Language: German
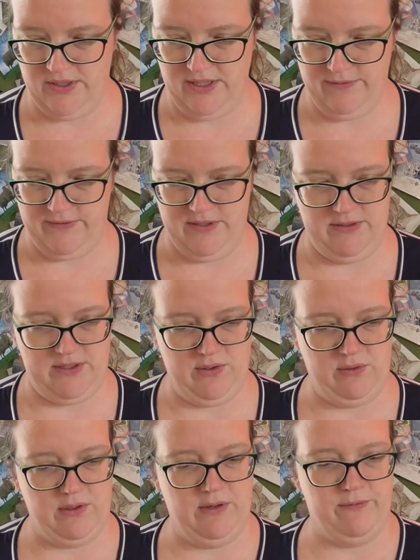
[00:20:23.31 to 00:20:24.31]
soll ich die auf den
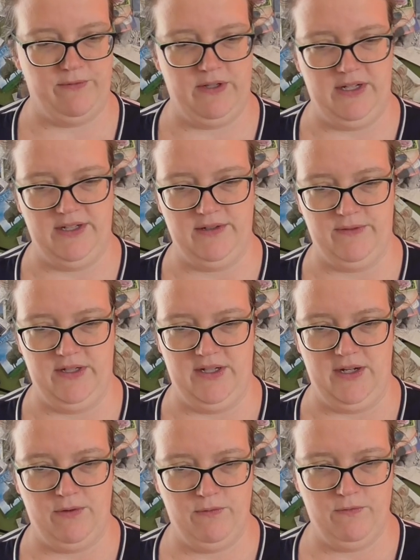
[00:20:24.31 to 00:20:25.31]
Zock, auch vielleicht auf
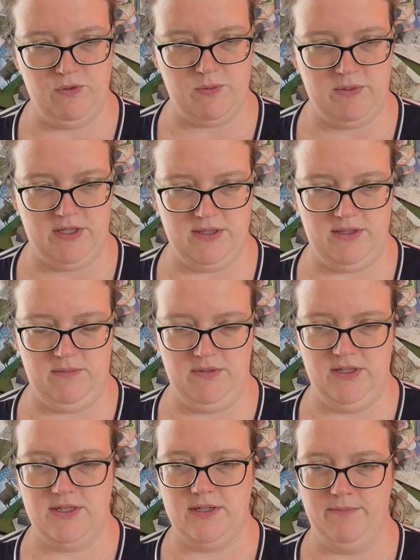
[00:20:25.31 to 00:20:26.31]
den Dekofuß packen? Sieht
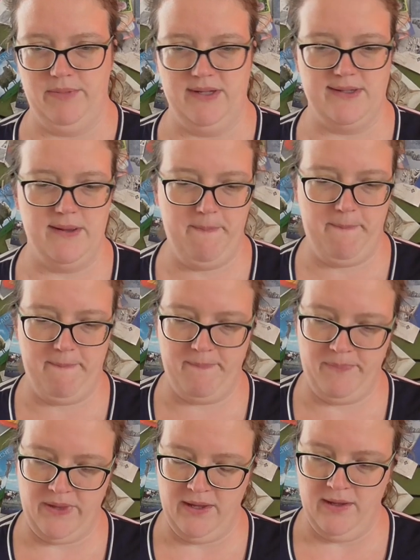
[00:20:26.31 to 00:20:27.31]
man das da besser?
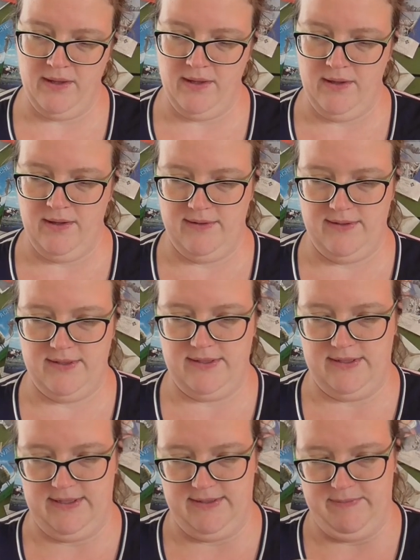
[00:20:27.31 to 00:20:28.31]

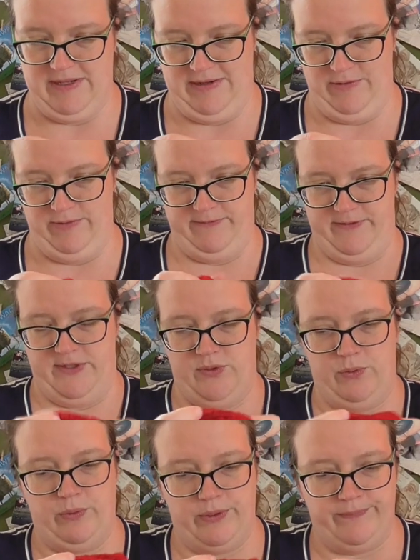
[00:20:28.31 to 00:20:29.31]
Das ist jetzt mal auch ein
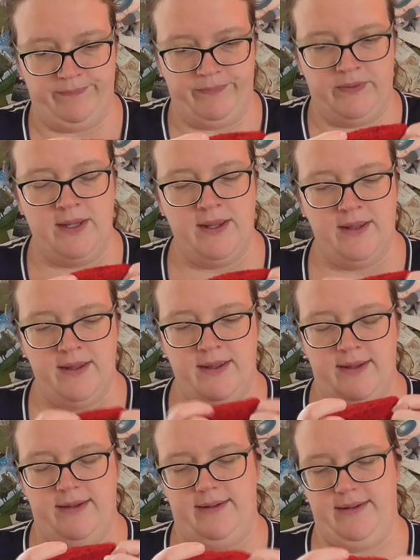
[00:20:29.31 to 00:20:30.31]
Versuch.
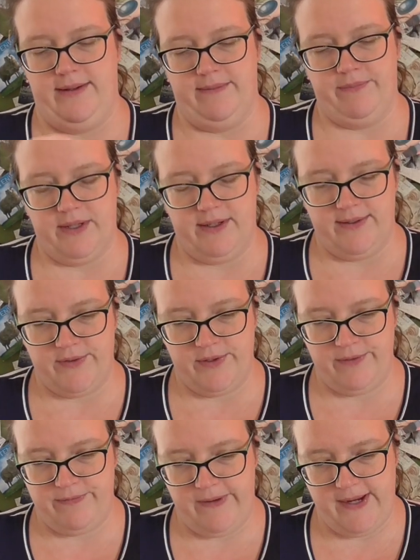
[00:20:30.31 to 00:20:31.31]
Ja, also
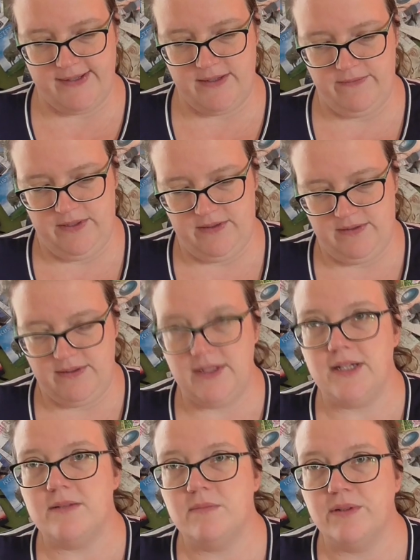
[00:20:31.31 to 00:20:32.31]
die Ferse wird
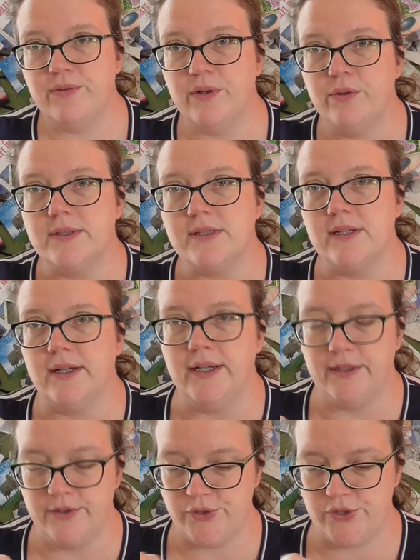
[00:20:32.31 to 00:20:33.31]
nicht mit verkürzten
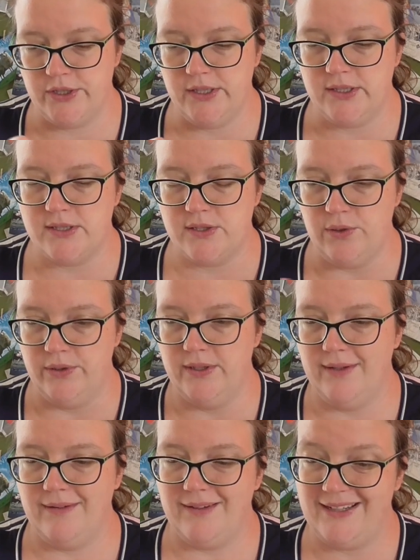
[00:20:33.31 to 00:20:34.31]
Reihen gestreckt,
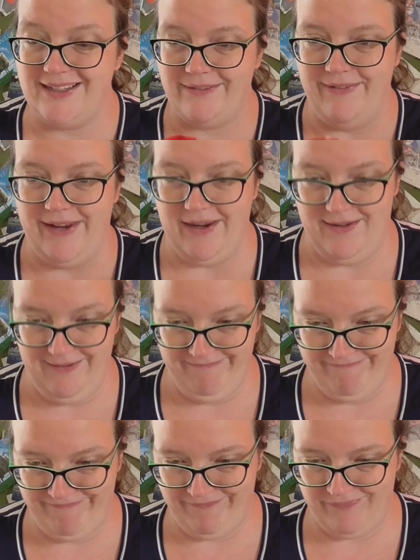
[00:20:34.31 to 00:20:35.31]
sondern quer.